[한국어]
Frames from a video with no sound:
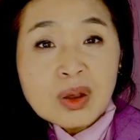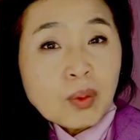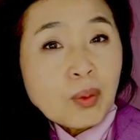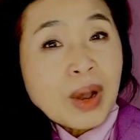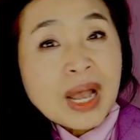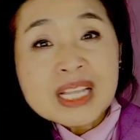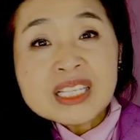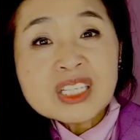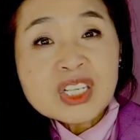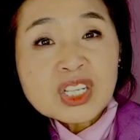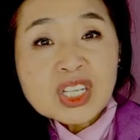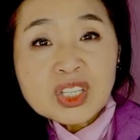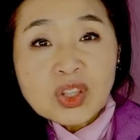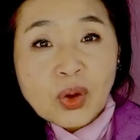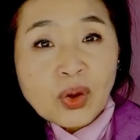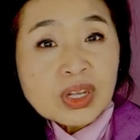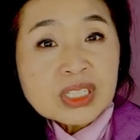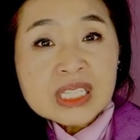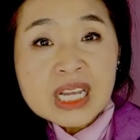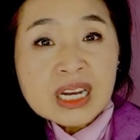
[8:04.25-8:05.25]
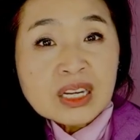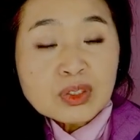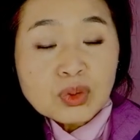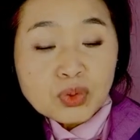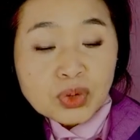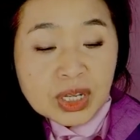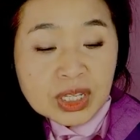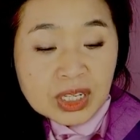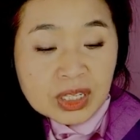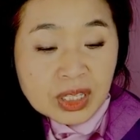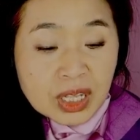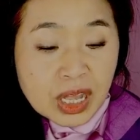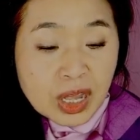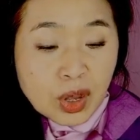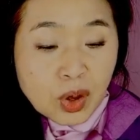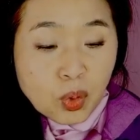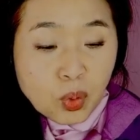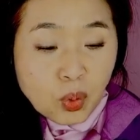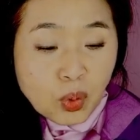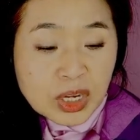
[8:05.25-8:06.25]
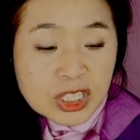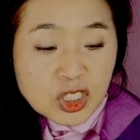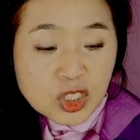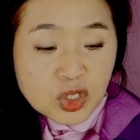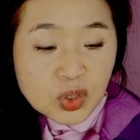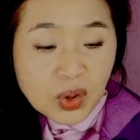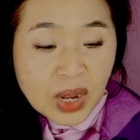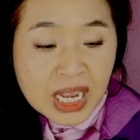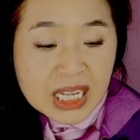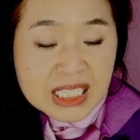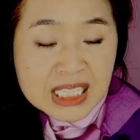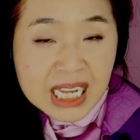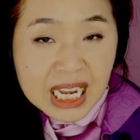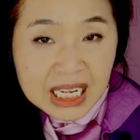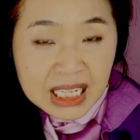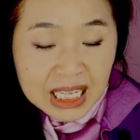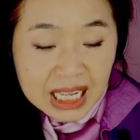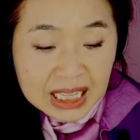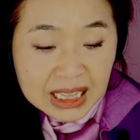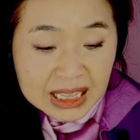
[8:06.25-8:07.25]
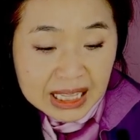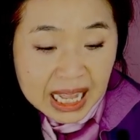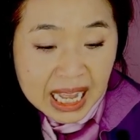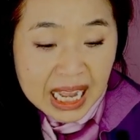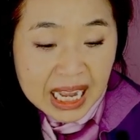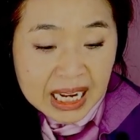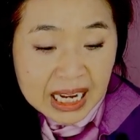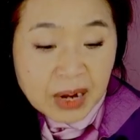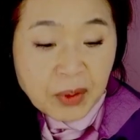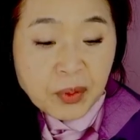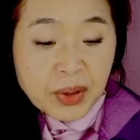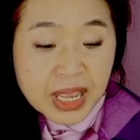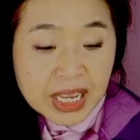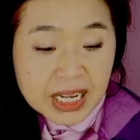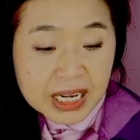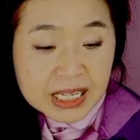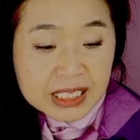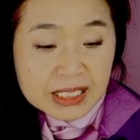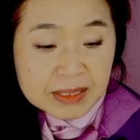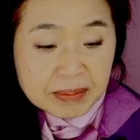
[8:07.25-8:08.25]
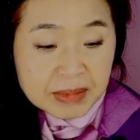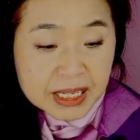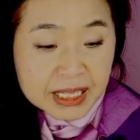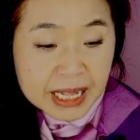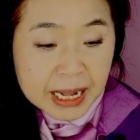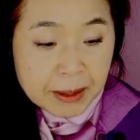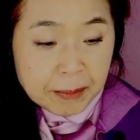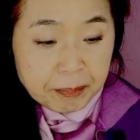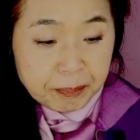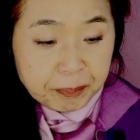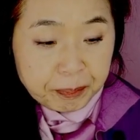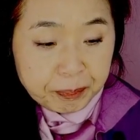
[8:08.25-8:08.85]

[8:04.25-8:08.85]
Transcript: 완전히 더 이상은 우리는 워치도 하지 않겠다라고 얘기를 했습니다.